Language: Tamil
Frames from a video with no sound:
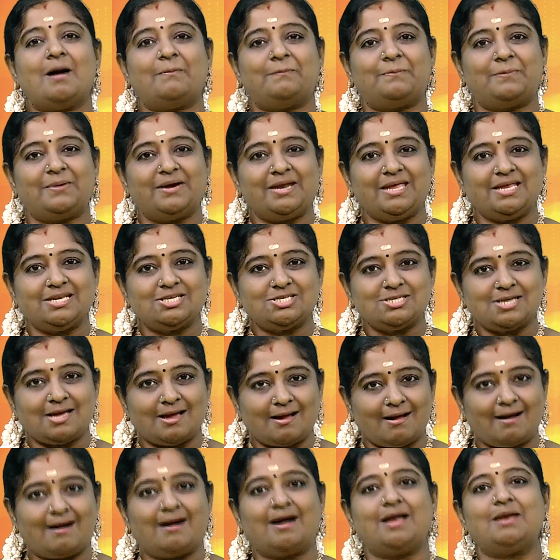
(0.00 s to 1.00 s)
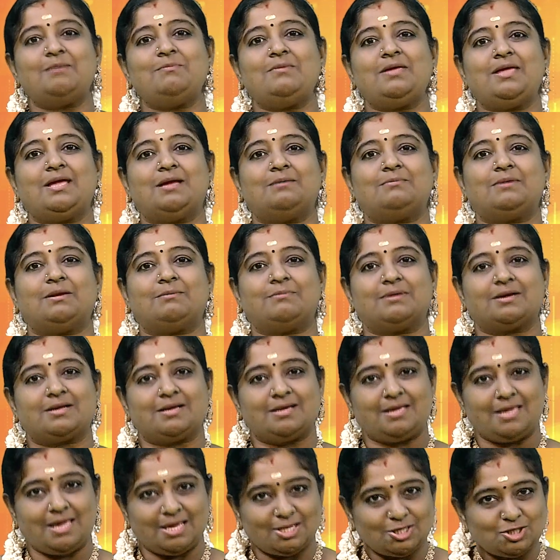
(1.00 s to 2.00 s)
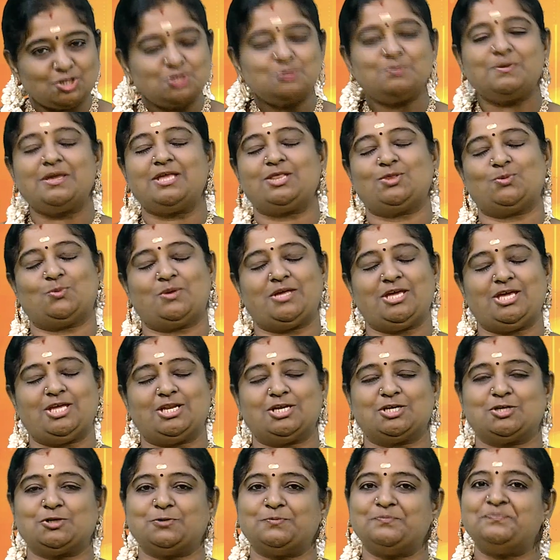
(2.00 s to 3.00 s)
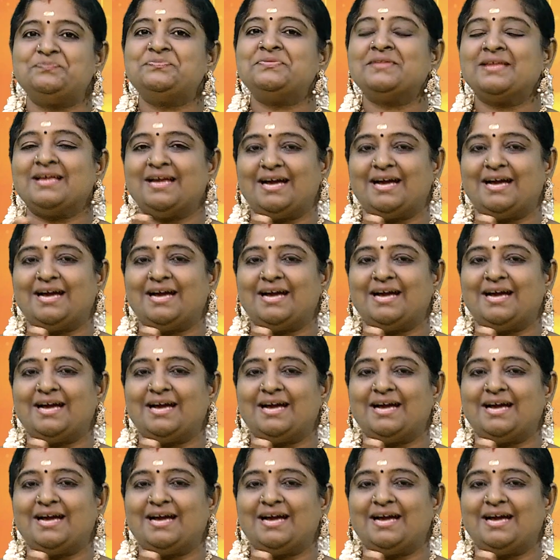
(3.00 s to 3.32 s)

அப்படின்ற ஆன்மீகம் நமக்கு என்றுமே துணை இருக்கும்